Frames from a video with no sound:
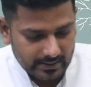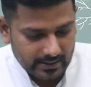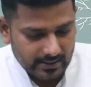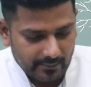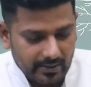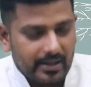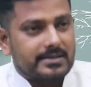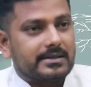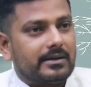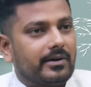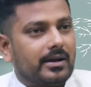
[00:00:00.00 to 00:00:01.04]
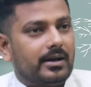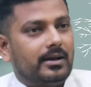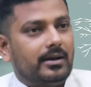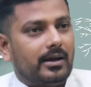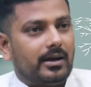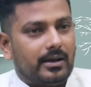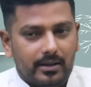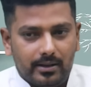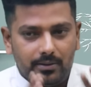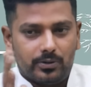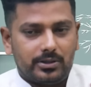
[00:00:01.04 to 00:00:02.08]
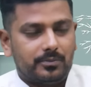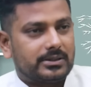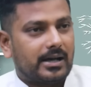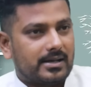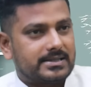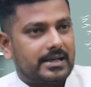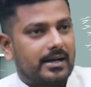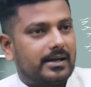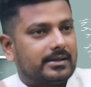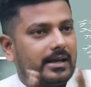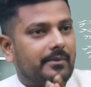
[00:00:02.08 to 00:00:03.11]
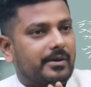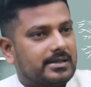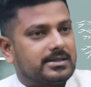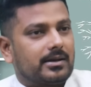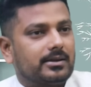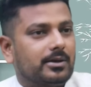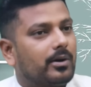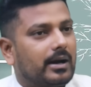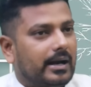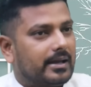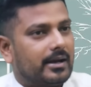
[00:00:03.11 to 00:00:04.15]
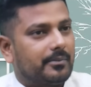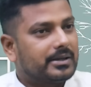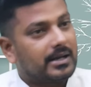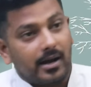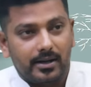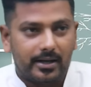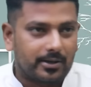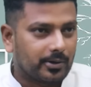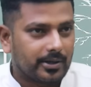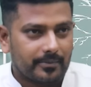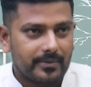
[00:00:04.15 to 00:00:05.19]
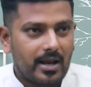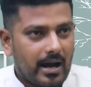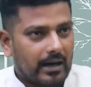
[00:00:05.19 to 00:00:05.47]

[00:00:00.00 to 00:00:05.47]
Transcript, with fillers: ஐயா கமலஹாசன் அவர்கள் ஒட்டுமொத்த ஆசிய கண்டத்திலே மிகச்சிறந்த ஒரு நடிகர் என்பதை நாங்கள் ஏற்றுக்கொள்கிறோம்